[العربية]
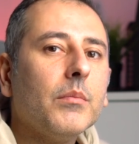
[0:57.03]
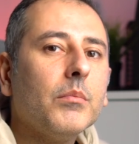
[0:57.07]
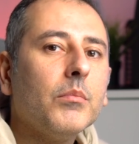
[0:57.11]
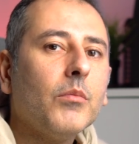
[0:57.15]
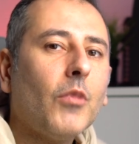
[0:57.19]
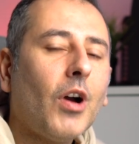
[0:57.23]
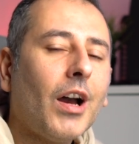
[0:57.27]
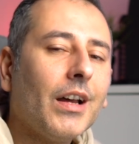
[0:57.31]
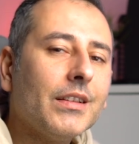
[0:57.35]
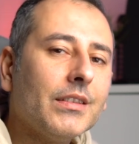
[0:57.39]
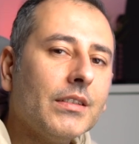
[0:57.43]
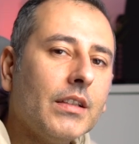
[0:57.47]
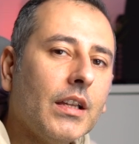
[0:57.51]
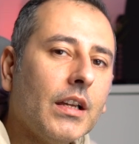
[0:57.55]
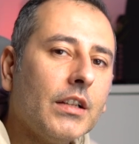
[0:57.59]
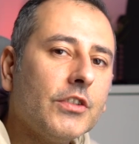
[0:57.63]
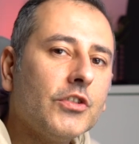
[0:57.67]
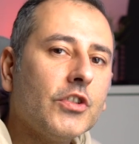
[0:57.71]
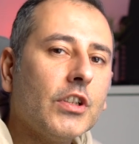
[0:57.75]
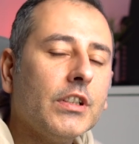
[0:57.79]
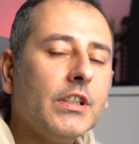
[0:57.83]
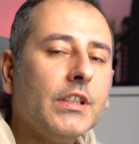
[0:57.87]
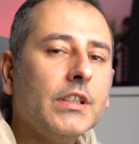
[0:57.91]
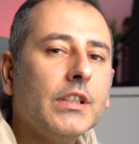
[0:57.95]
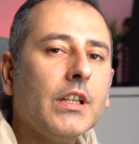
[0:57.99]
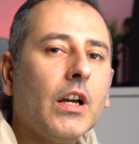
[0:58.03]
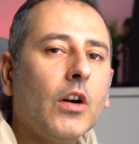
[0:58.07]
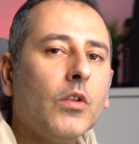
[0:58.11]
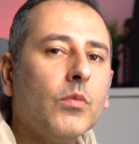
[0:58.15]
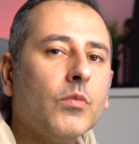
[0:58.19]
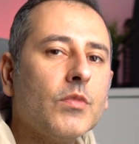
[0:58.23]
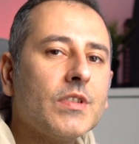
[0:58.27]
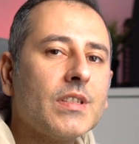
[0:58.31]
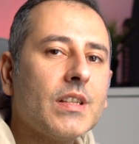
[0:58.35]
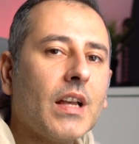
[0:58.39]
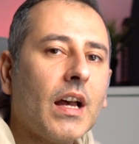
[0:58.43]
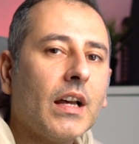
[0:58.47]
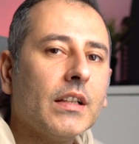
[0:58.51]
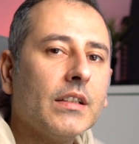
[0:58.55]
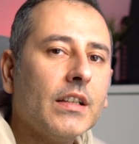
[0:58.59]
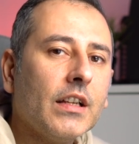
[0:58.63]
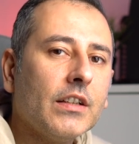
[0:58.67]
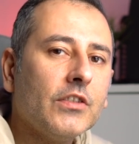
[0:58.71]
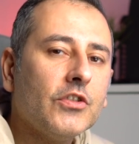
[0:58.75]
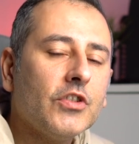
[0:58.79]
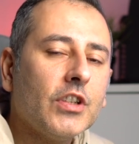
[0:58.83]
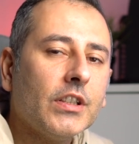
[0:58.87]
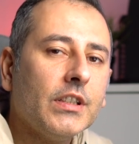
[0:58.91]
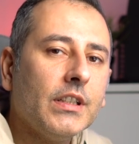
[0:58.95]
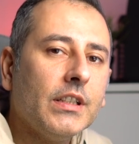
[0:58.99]
معدات جديدة أو مساعدات
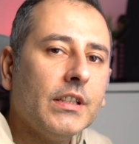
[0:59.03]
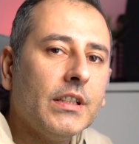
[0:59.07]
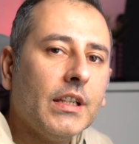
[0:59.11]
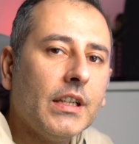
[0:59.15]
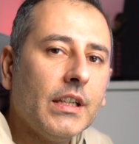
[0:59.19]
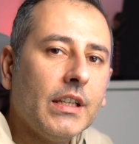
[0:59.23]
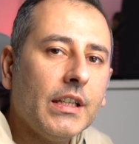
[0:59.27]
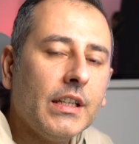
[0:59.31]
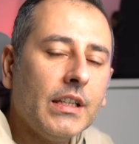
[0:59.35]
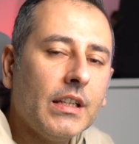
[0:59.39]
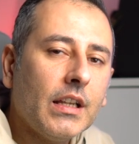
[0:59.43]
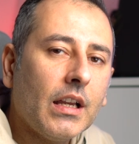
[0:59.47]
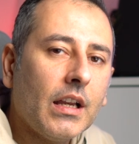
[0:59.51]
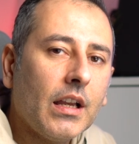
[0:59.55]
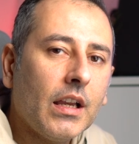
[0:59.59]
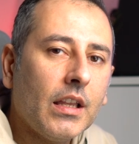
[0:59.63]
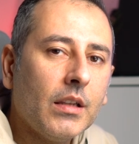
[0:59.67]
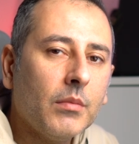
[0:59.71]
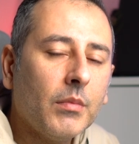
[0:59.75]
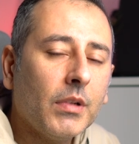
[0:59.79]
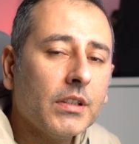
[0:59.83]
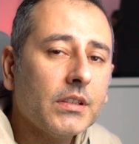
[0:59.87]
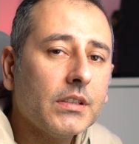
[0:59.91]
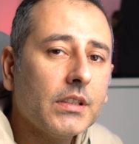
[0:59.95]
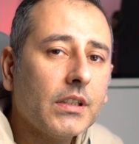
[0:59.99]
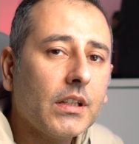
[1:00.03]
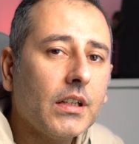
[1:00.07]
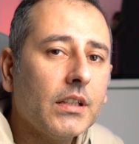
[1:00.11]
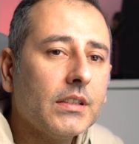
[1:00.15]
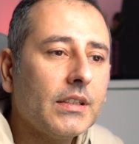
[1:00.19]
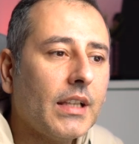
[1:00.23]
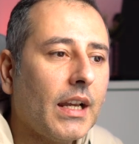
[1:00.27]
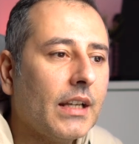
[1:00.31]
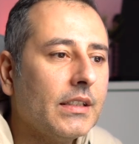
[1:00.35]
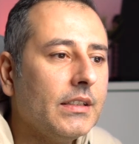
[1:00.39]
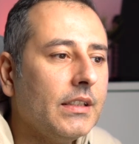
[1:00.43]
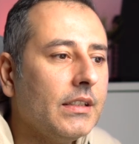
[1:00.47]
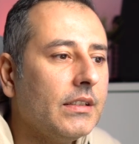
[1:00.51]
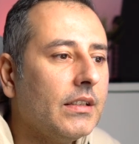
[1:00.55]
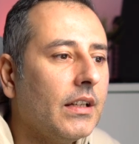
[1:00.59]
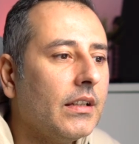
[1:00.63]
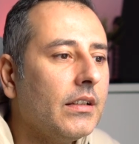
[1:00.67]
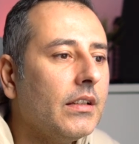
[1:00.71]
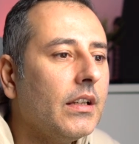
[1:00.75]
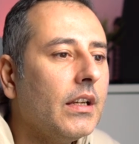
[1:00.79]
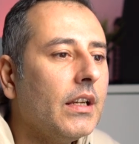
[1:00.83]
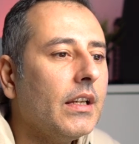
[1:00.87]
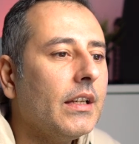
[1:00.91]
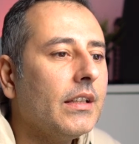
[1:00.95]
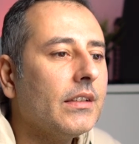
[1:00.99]
جديدة إلى المنطقة تحديدا
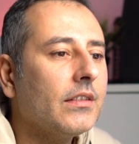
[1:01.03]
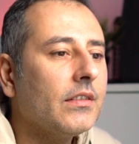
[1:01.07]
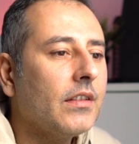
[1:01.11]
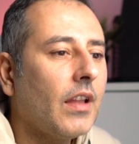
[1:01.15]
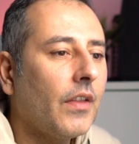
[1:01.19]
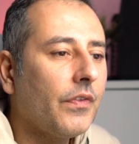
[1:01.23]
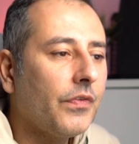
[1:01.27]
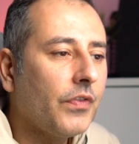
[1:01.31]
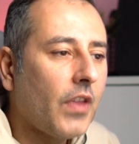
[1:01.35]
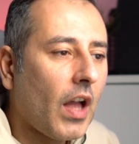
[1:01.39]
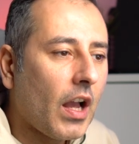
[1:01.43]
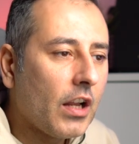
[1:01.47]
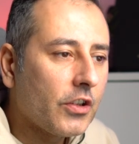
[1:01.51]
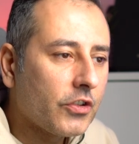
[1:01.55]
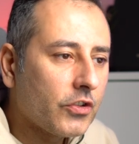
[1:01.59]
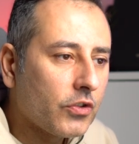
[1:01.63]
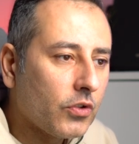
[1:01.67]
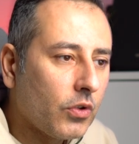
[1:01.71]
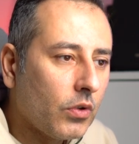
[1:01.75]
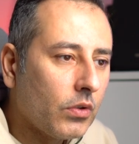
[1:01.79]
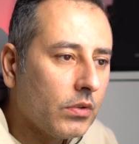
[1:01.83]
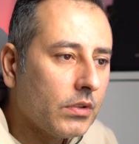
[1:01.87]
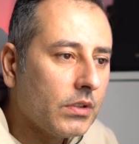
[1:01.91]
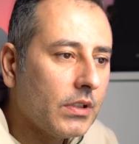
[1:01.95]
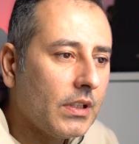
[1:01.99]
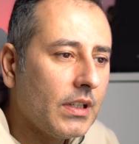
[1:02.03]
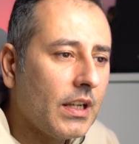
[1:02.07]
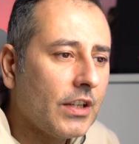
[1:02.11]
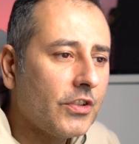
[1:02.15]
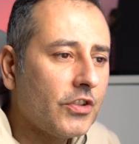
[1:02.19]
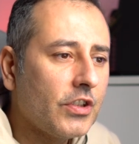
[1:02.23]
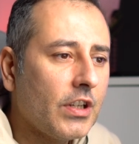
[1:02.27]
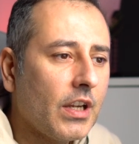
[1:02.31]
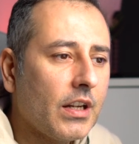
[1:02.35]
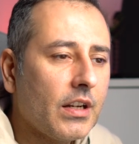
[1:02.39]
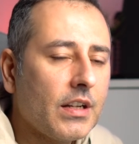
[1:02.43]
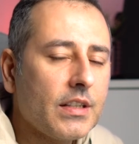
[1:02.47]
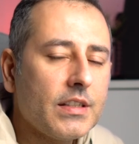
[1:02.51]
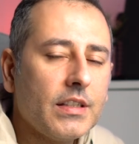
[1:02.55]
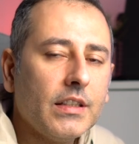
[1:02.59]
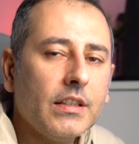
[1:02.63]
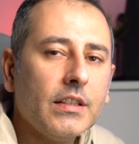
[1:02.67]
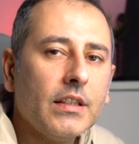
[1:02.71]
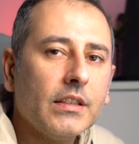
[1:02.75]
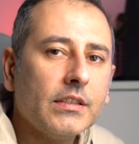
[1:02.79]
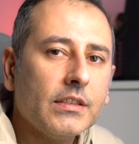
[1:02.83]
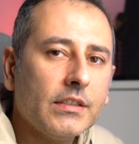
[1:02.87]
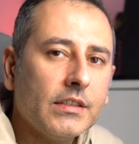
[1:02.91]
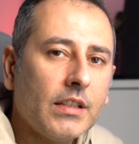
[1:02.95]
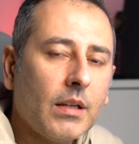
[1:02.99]
13 طن الأشياء
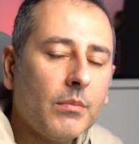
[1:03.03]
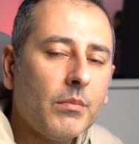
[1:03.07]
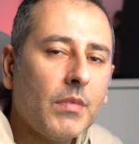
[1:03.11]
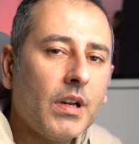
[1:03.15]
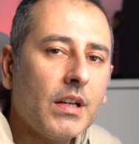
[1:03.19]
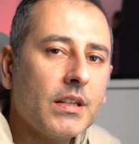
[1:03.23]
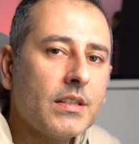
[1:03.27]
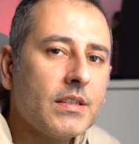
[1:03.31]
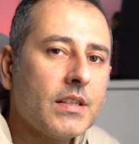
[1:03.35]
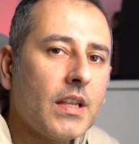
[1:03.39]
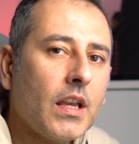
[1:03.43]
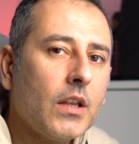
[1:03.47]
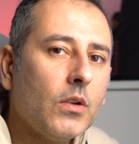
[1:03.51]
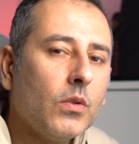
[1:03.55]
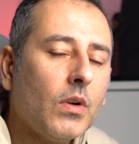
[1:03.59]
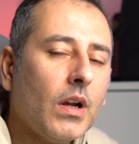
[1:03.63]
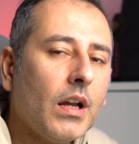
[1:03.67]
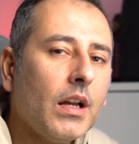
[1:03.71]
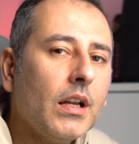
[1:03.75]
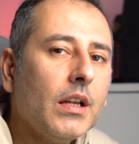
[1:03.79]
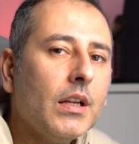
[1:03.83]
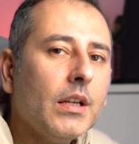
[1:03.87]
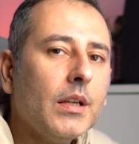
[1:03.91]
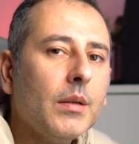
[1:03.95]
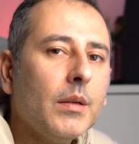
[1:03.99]
الرئيسية التي تم إرسالها